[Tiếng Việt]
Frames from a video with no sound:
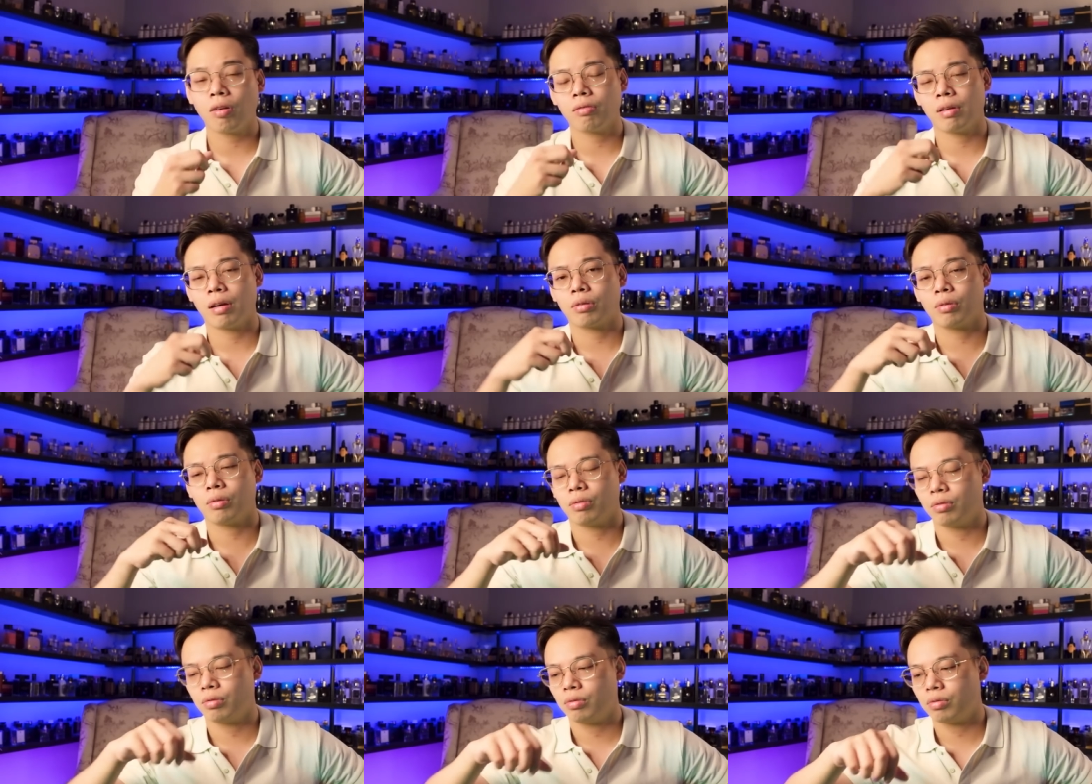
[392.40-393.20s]
con vào
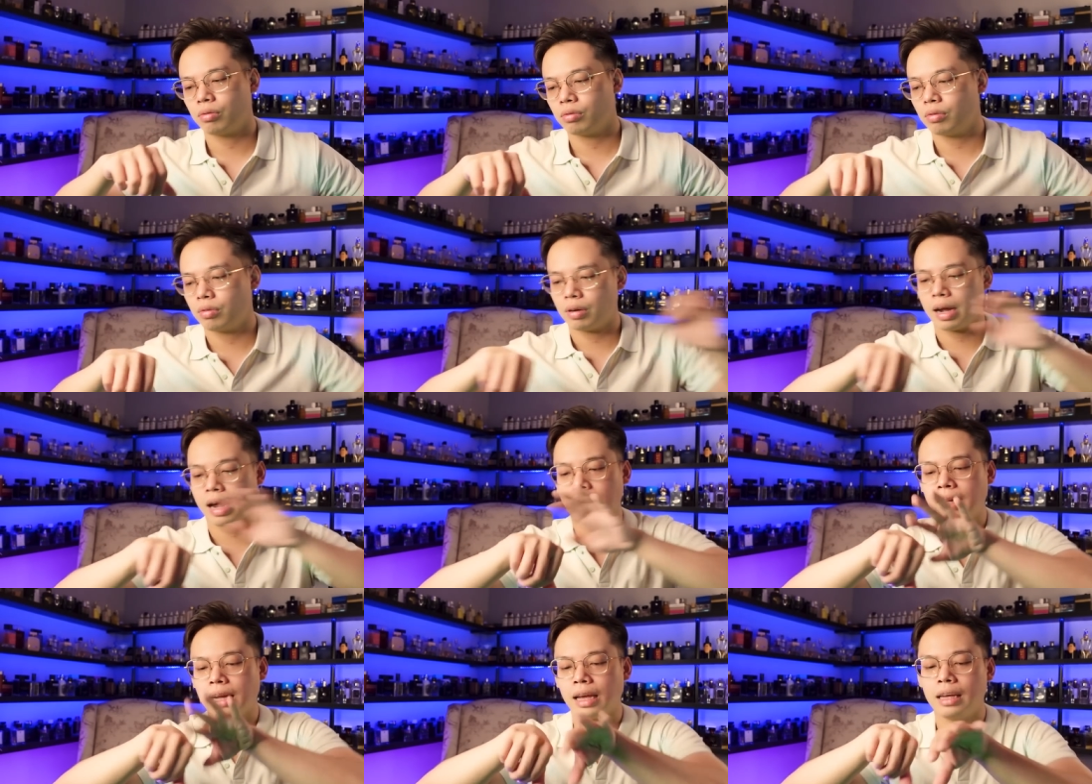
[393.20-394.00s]

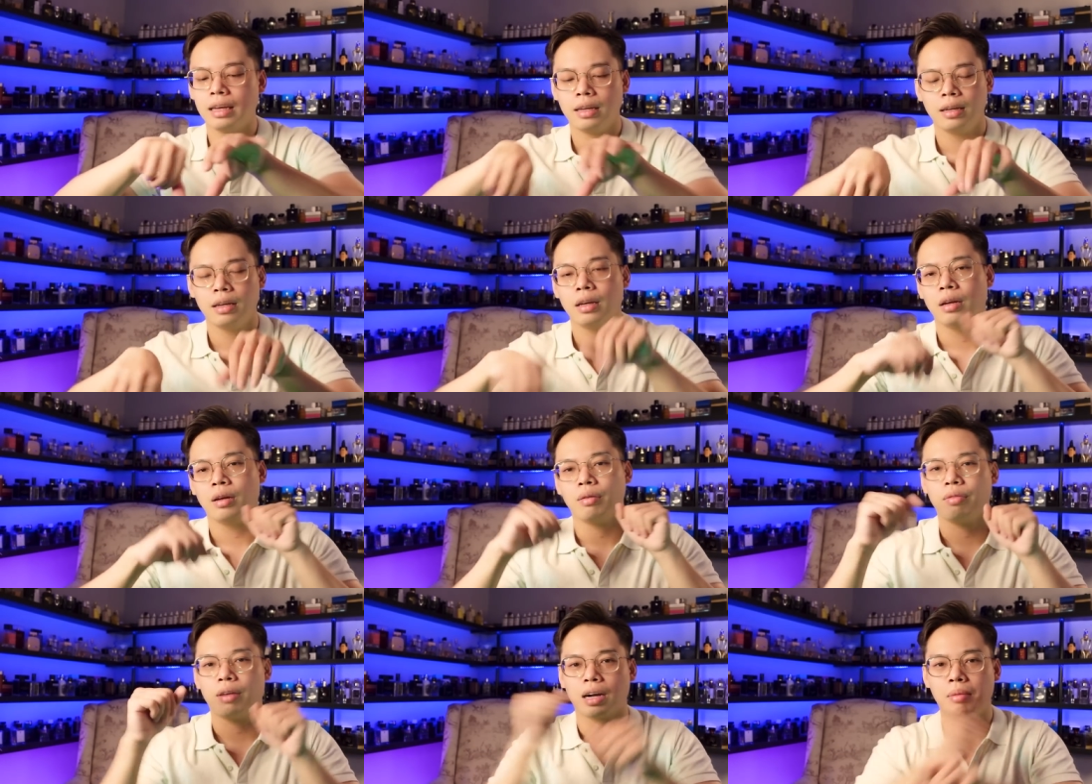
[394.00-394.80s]
hai tay
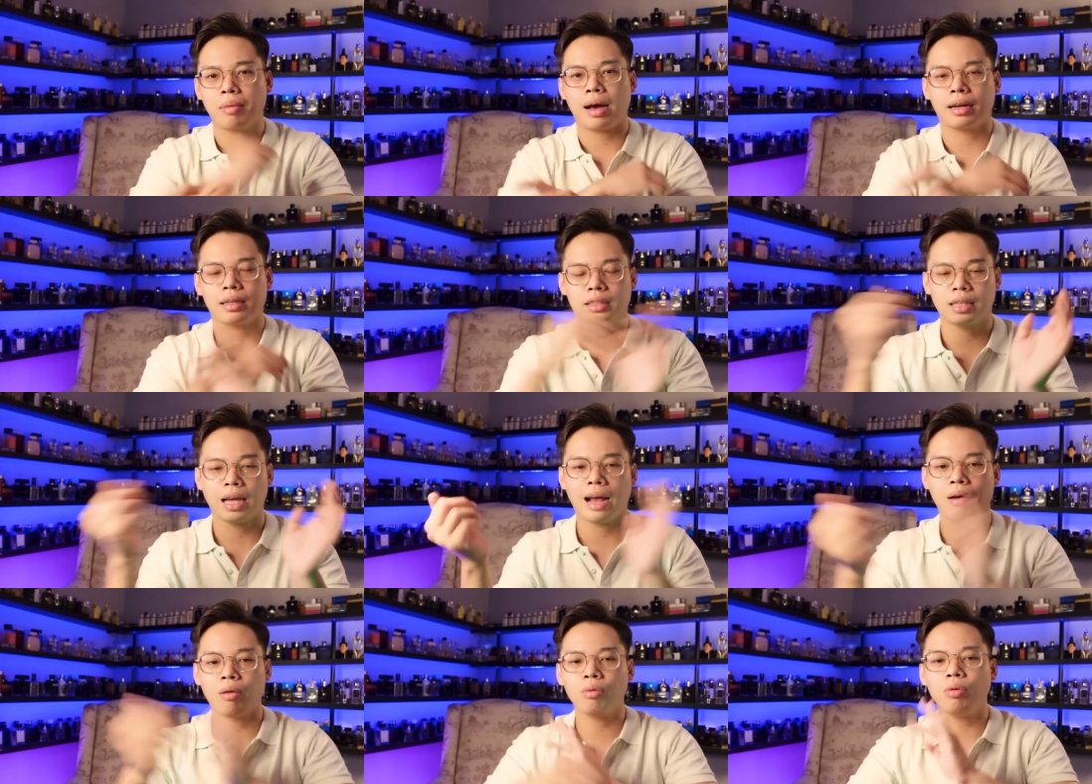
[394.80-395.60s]
và các bạn
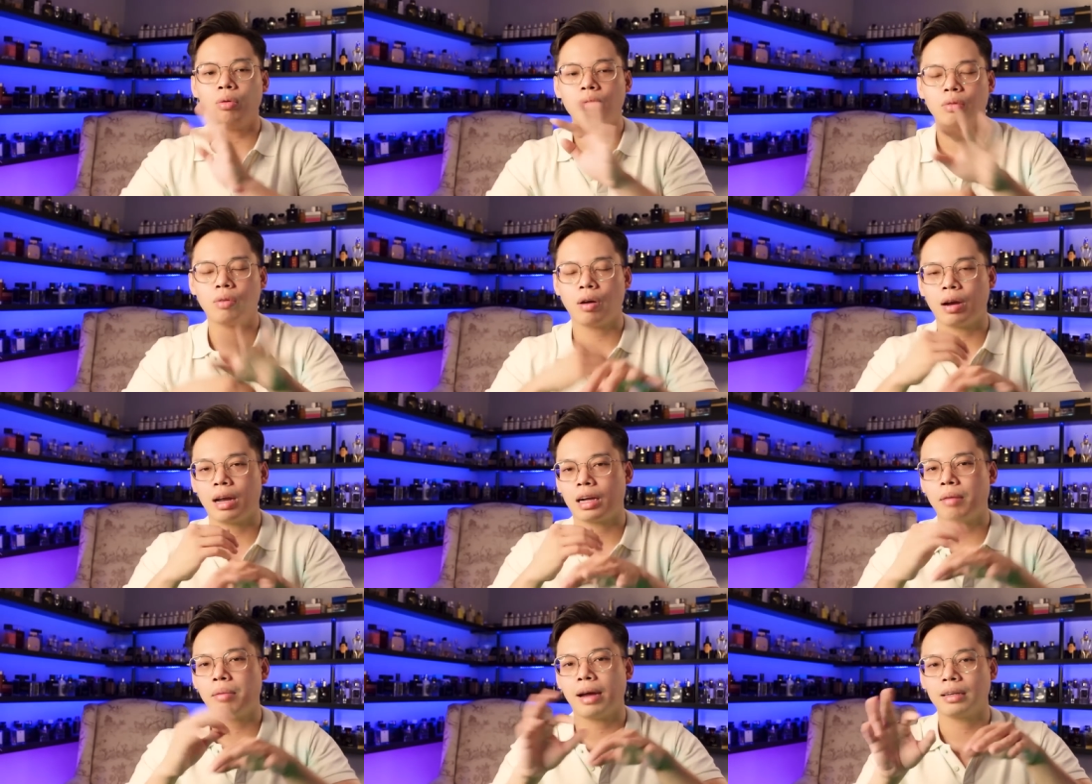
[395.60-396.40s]
cháo hoặc
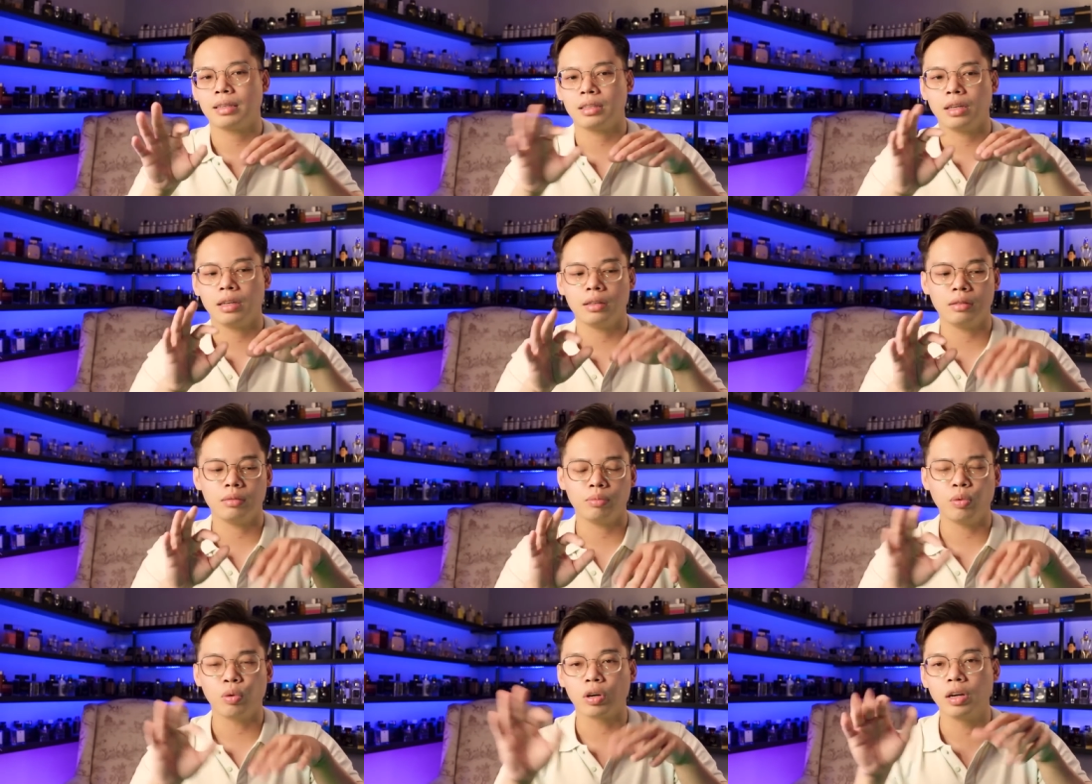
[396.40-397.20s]
là các bạn chỉ cần
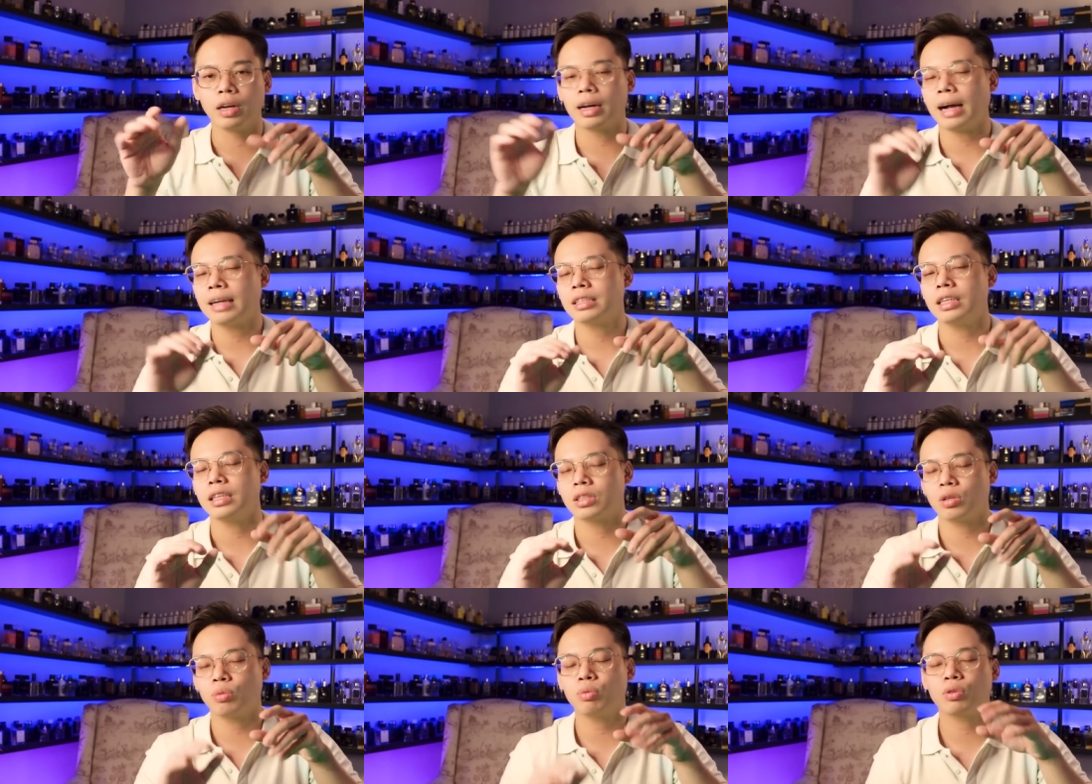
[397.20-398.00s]
một người khác
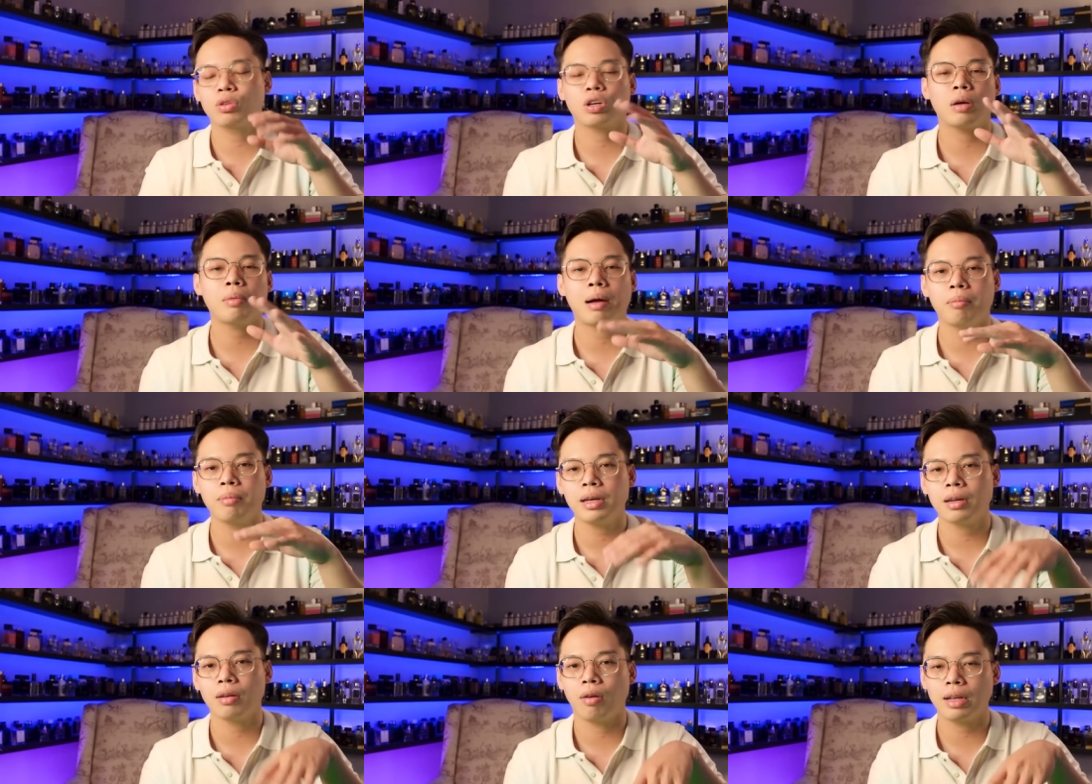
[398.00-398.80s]
xịt trong cho các bạn
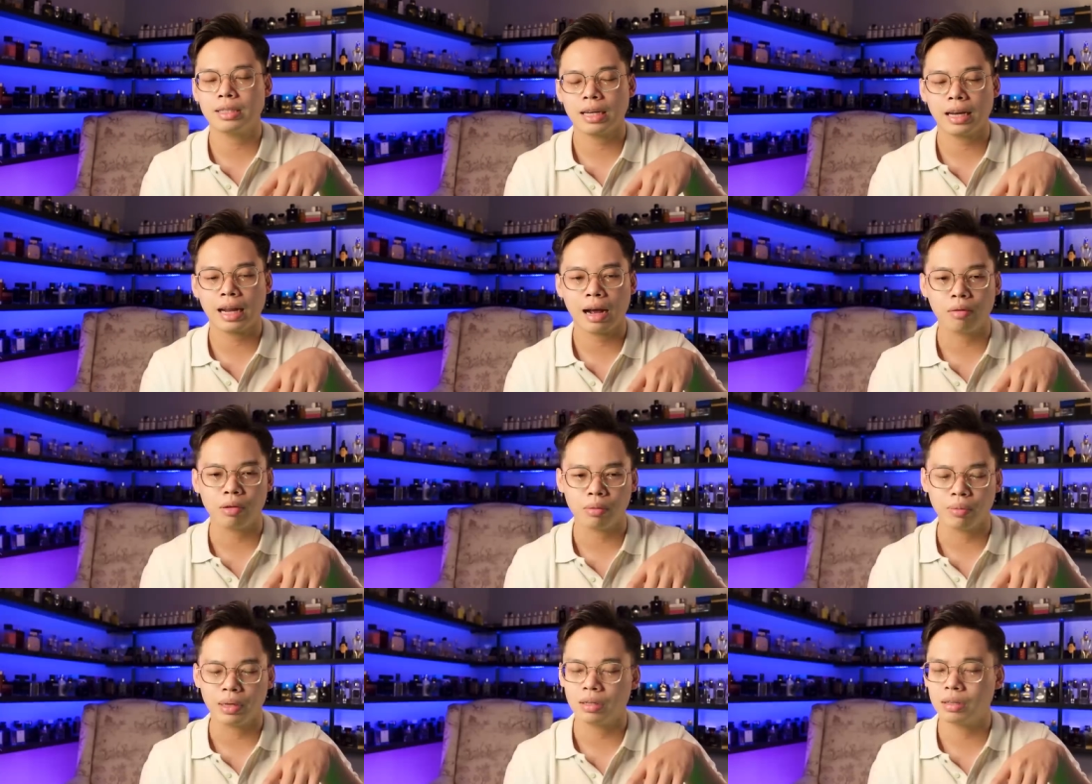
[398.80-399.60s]
biết đó là chai nào
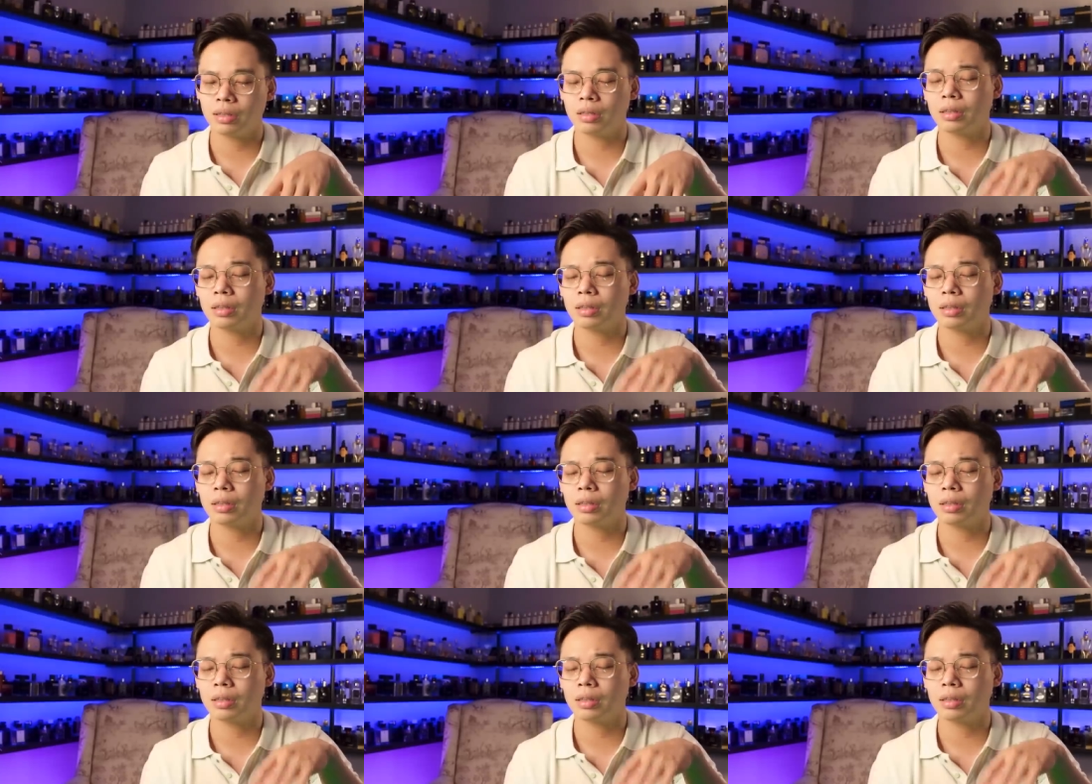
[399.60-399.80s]
thì mình